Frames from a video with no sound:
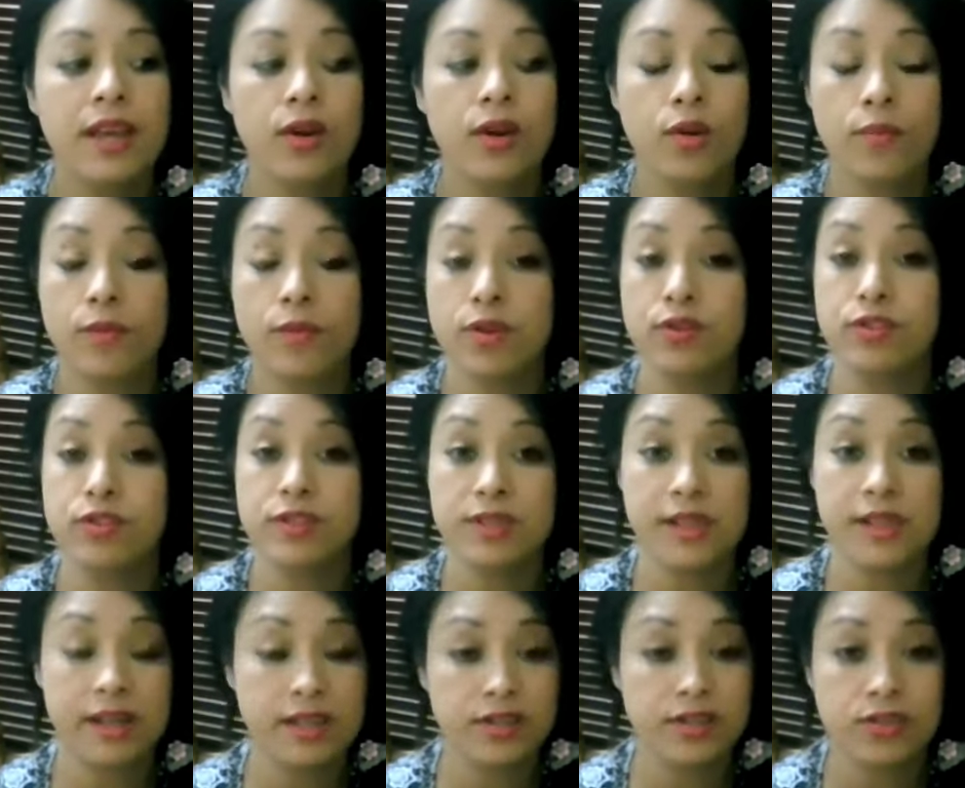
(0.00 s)
los medios
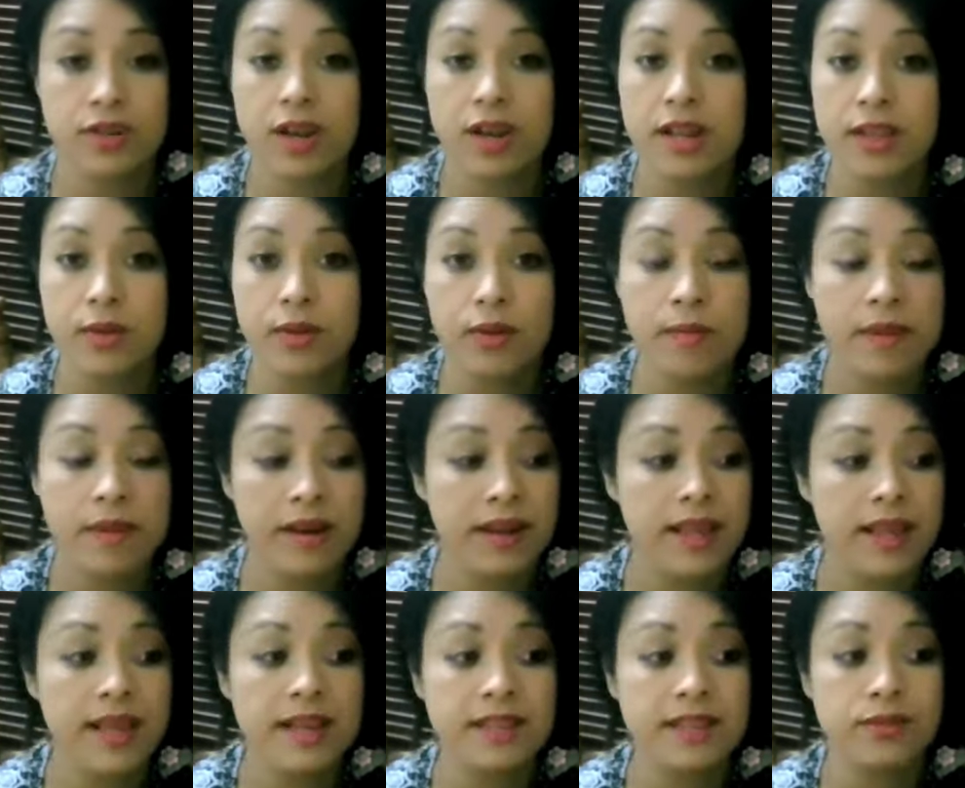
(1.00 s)
internacionales de igual
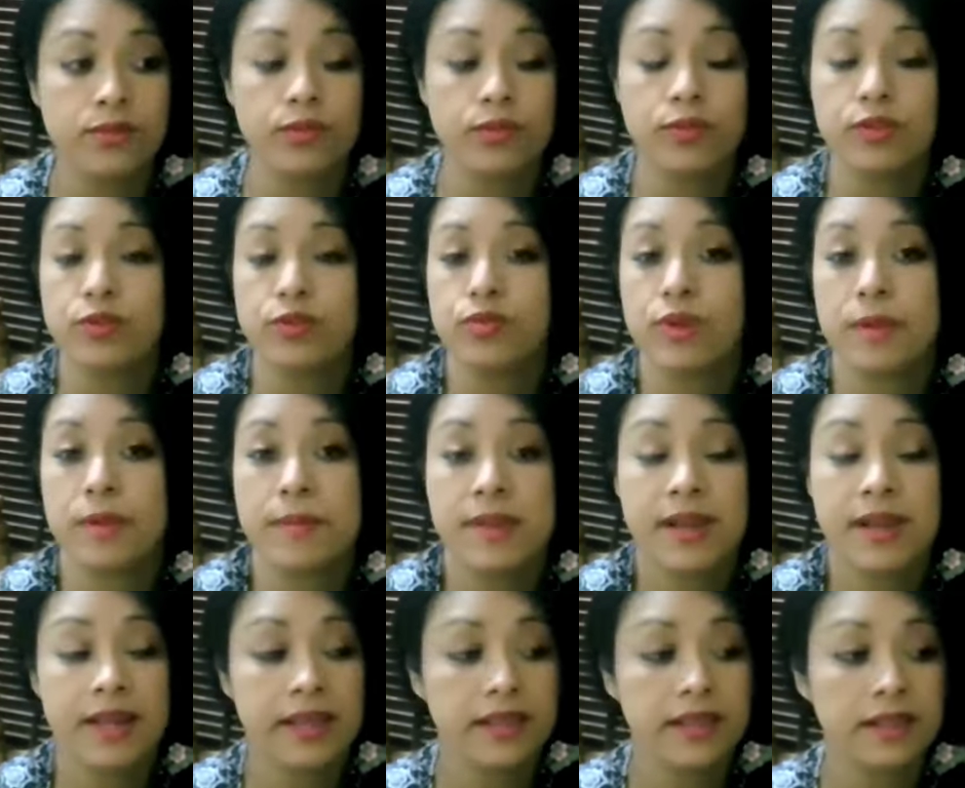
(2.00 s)
manera, estuvo en
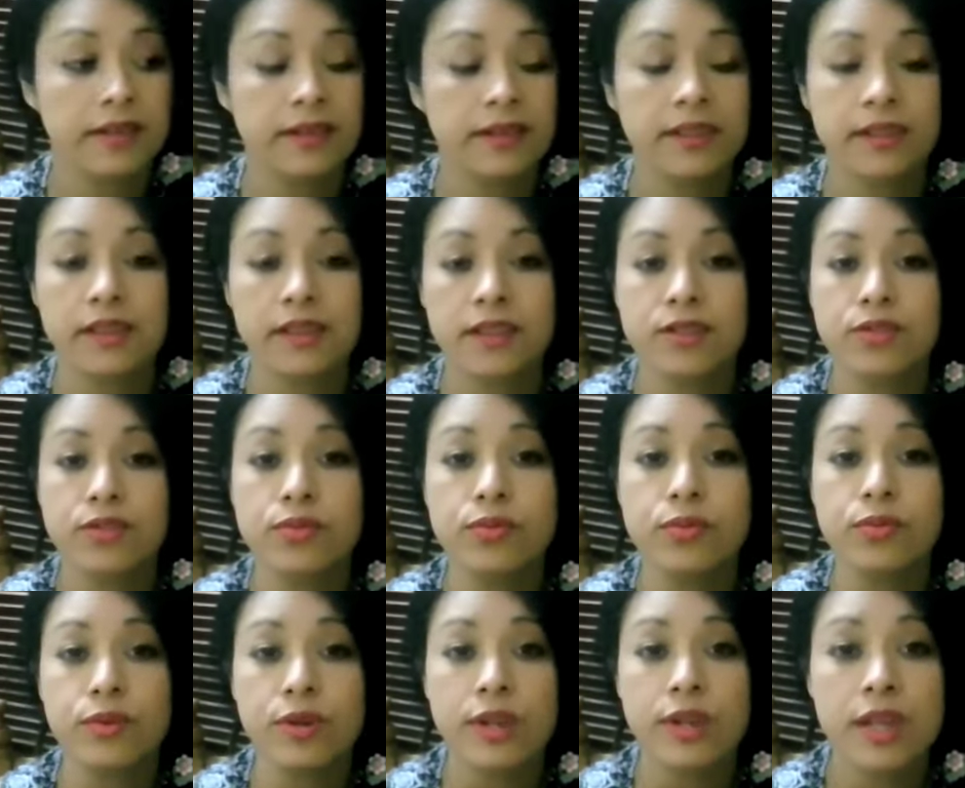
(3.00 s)
Sudamérica a través de
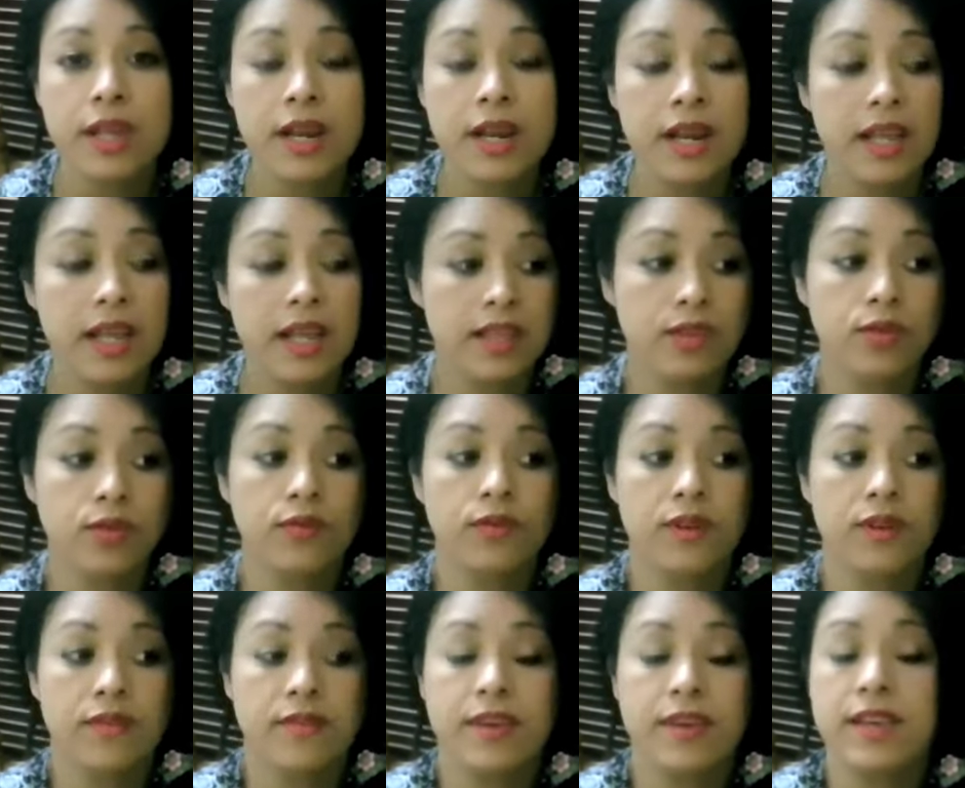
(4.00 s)
Telesur, la
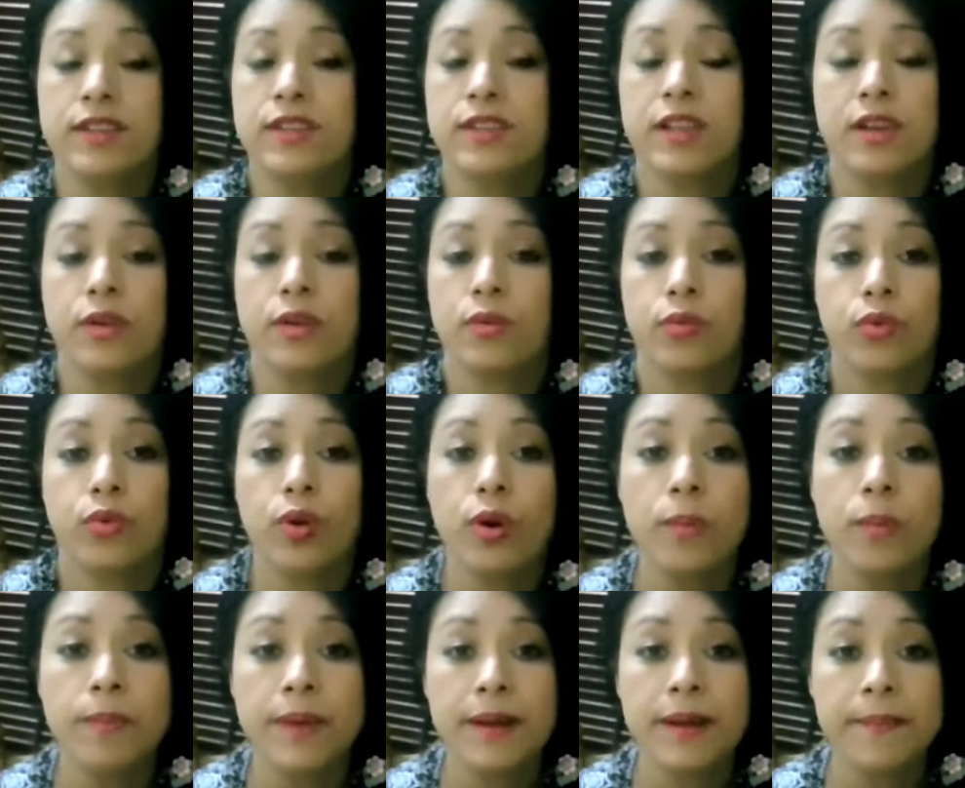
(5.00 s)
DW en
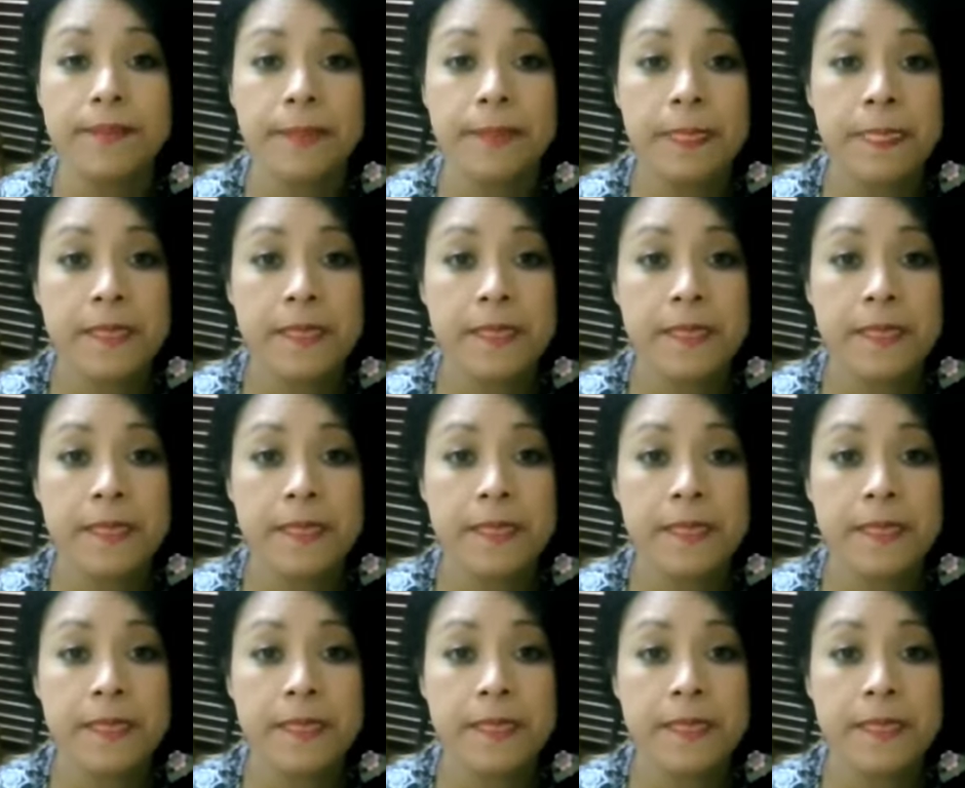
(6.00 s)
Europa,